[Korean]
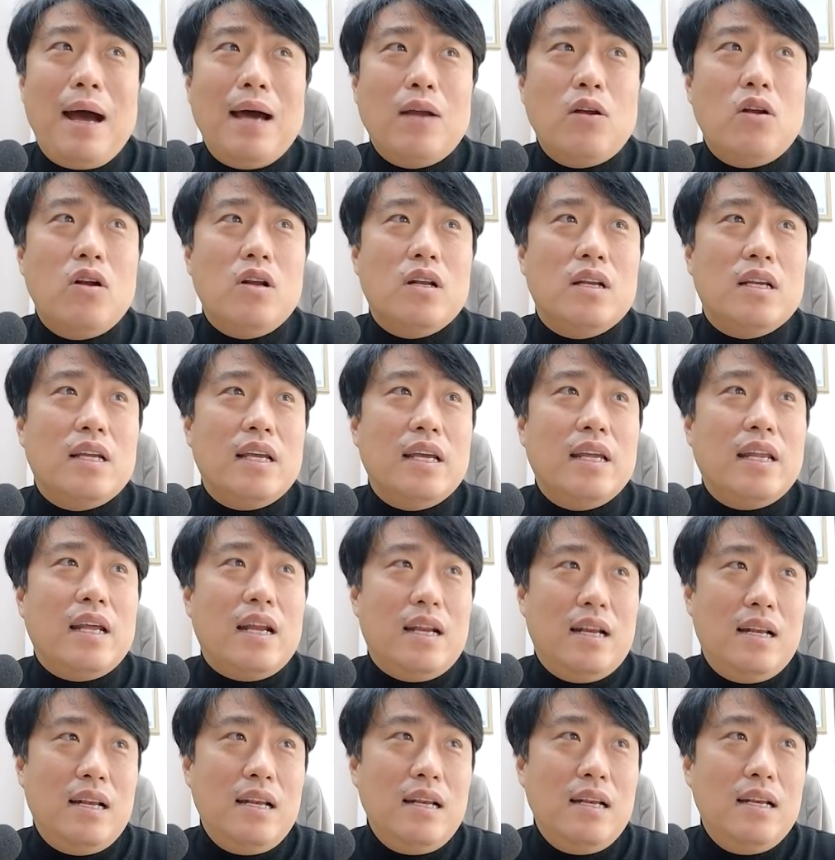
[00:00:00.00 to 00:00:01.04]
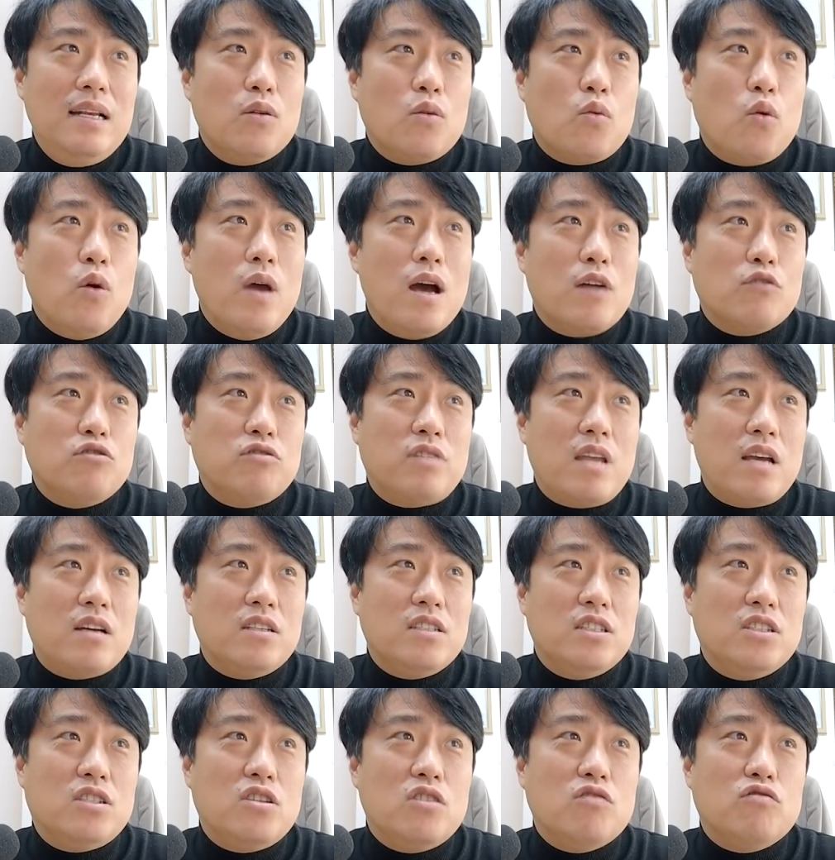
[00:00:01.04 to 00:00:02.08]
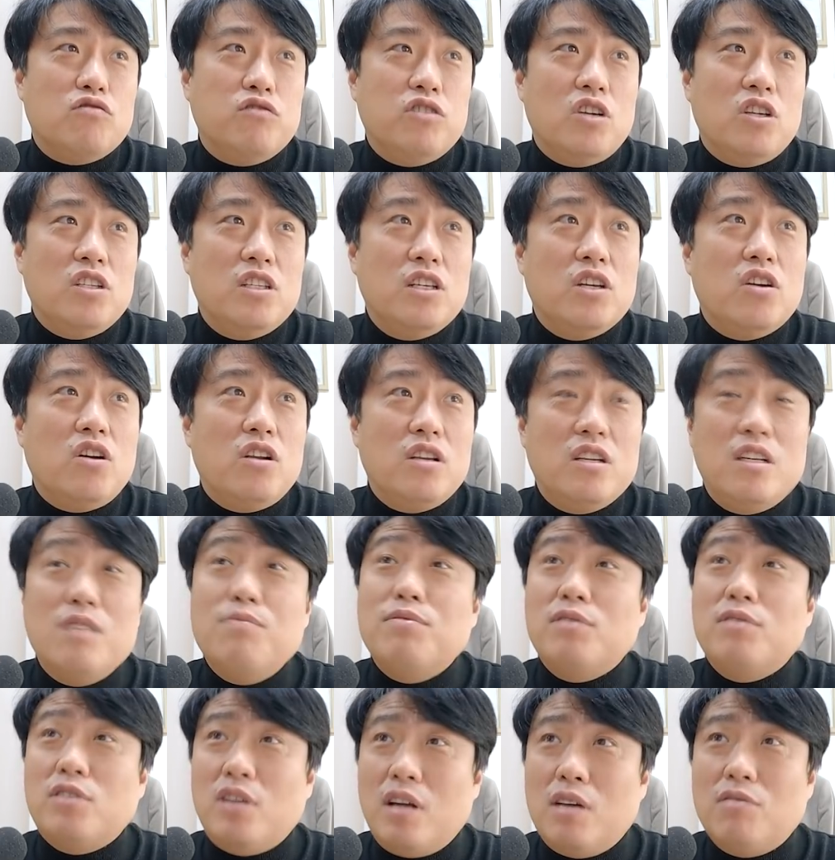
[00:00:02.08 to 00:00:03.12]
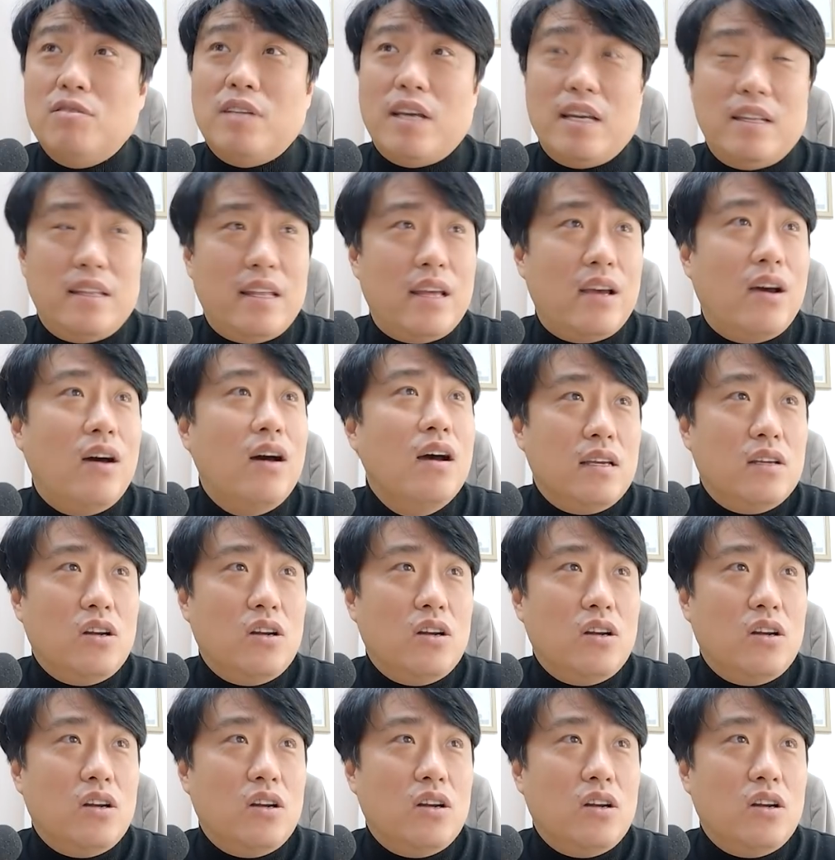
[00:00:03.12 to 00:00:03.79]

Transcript: 8월 1일, 고양주택은 2009년 1월 1일부터라고 되어 있네요.